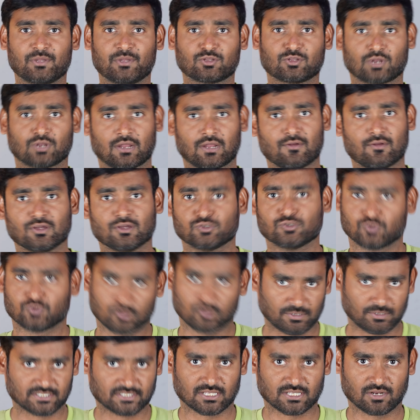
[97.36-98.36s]
మీకు తెలియలో
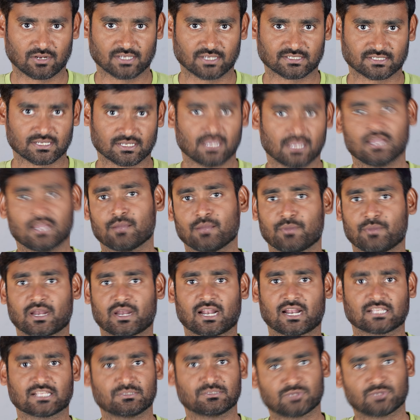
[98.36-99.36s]
చూపిస్తాను గైస్ మరి
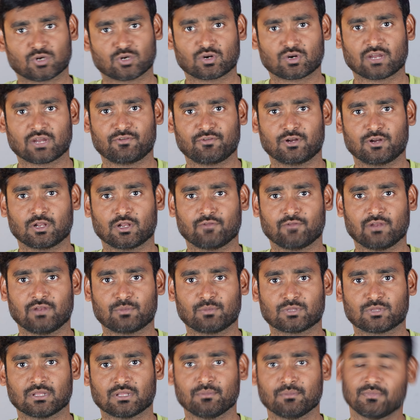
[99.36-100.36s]
ఆశించకుండా ఆ వీడియోలో
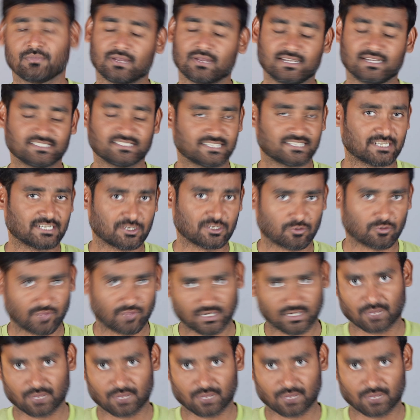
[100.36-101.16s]
వెళ్ళిపోదాం లెట్స్ గెట్ ఇన్ టు ద